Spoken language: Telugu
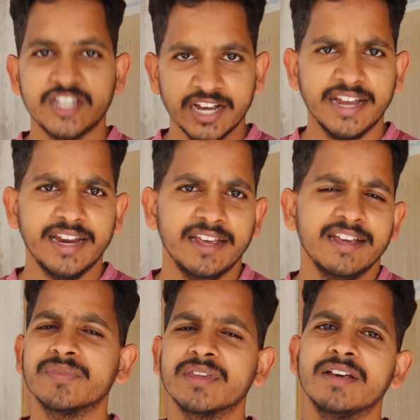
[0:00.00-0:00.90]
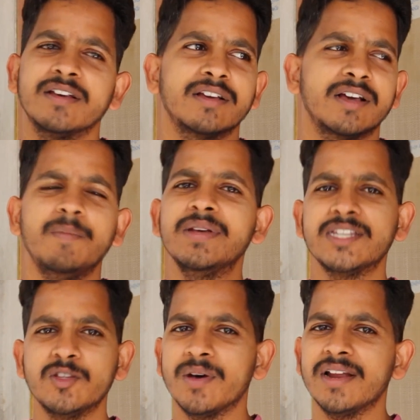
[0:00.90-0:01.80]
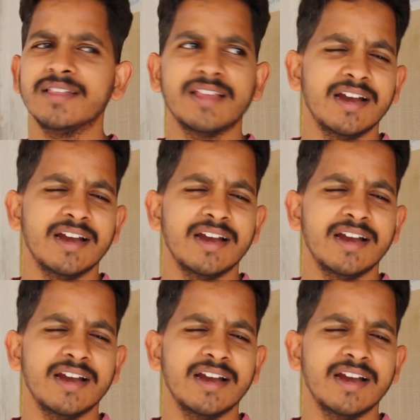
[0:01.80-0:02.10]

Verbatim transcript: చక్రి కమెంట్స్ ద్వారా